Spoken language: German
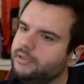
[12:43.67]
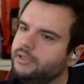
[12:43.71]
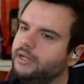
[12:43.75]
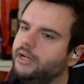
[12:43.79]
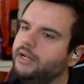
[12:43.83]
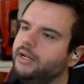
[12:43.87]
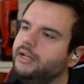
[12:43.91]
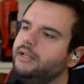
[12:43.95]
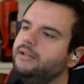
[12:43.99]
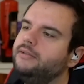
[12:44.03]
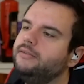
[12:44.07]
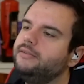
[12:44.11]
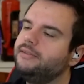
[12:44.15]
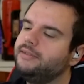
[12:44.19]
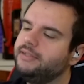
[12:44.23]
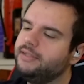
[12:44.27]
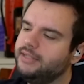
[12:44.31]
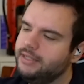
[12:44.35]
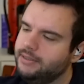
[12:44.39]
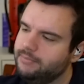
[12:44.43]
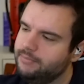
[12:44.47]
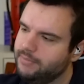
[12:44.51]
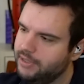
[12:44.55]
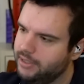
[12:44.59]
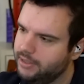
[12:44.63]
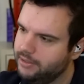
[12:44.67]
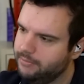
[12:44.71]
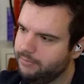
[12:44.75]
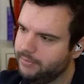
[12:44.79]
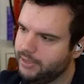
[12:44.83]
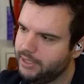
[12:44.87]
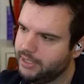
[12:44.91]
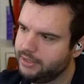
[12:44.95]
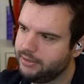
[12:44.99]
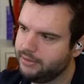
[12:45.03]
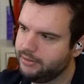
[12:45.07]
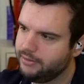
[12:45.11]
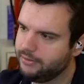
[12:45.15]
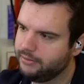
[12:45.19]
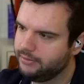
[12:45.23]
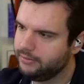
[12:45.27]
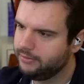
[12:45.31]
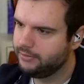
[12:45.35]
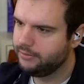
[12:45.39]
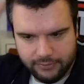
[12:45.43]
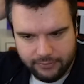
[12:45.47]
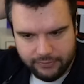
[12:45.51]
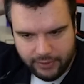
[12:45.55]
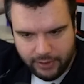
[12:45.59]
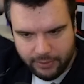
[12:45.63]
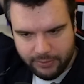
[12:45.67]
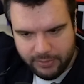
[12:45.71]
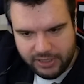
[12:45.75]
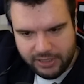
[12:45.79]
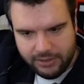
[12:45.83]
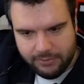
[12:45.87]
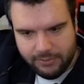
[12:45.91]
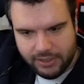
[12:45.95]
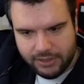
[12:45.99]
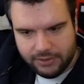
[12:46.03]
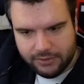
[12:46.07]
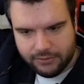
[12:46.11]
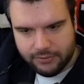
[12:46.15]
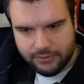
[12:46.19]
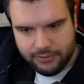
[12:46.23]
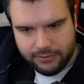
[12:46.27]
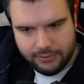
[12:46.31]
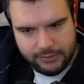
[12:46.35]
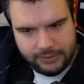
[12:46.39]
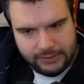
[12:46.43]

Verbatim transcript: Geiles Team, ey, Mann. Warum nicht immer so?